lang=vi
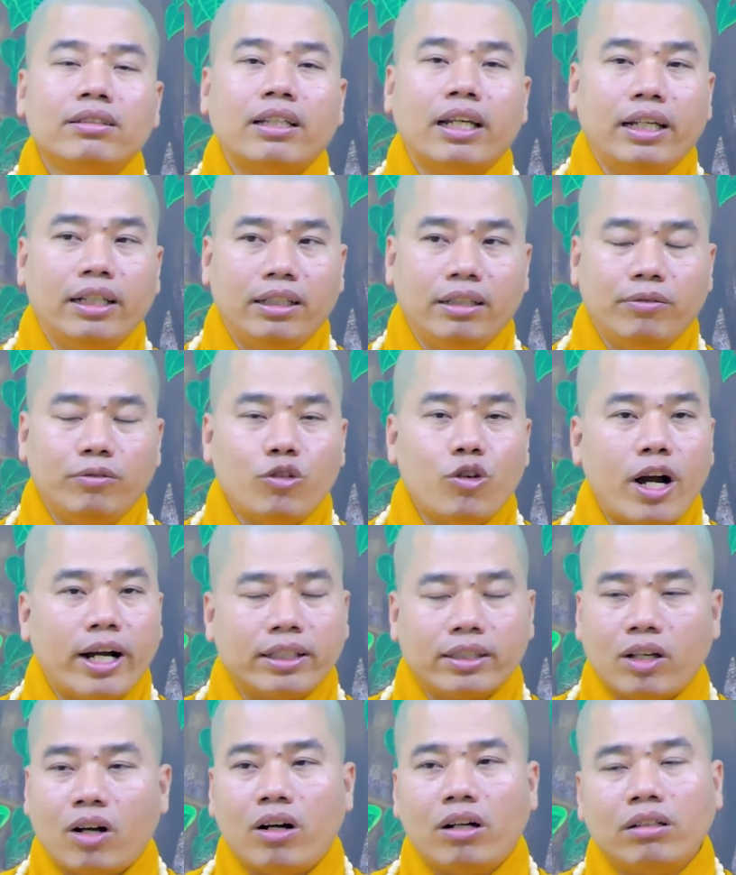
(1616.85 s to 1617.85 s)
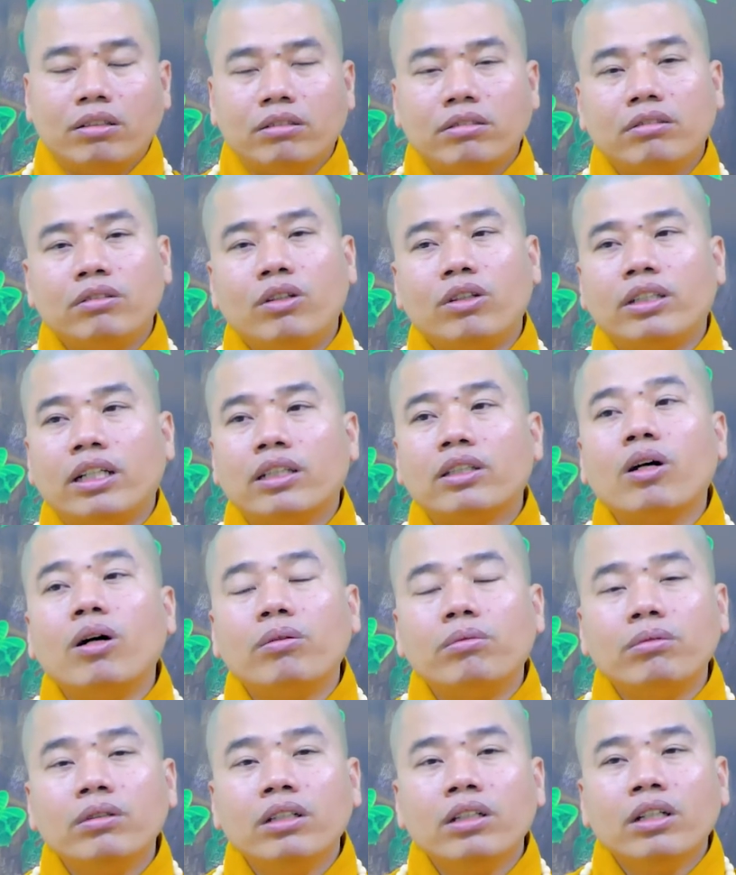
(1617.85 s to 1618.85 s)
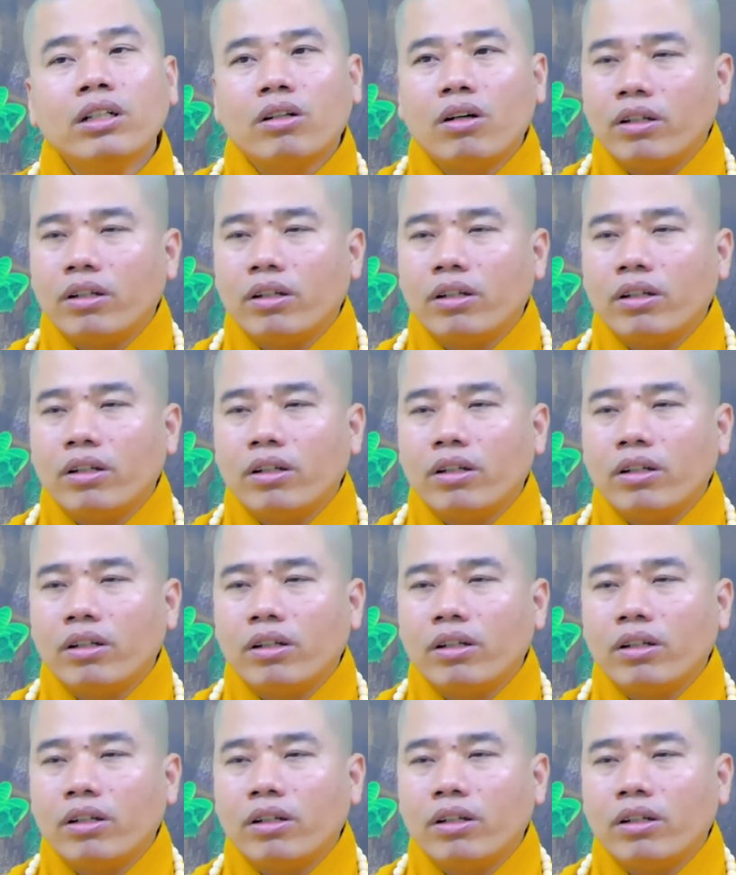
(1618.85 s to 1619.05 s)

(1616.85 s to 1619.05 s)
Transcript: thì hoàn toàn nó sẽ tốt